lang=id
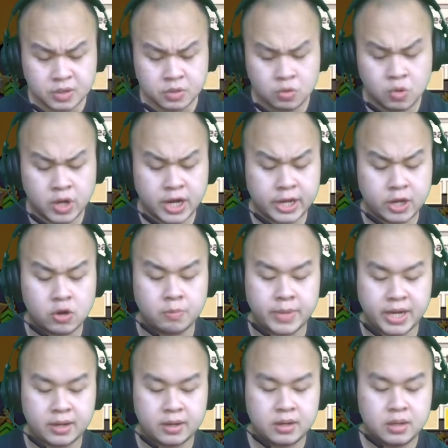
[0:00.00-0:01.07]
gue
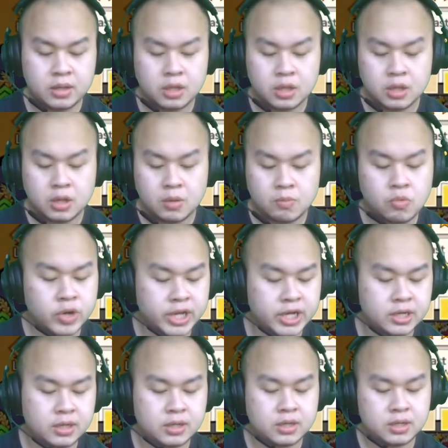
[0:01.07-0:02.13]
rekomen
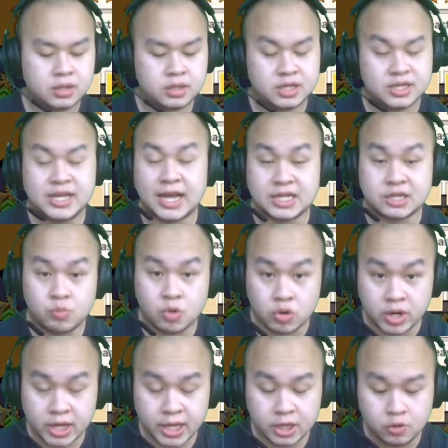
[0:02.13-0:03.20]
mungkin nggak semua
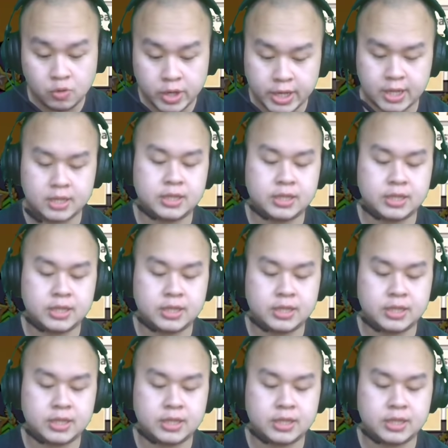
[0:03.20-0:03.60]
orang kayak gue ya,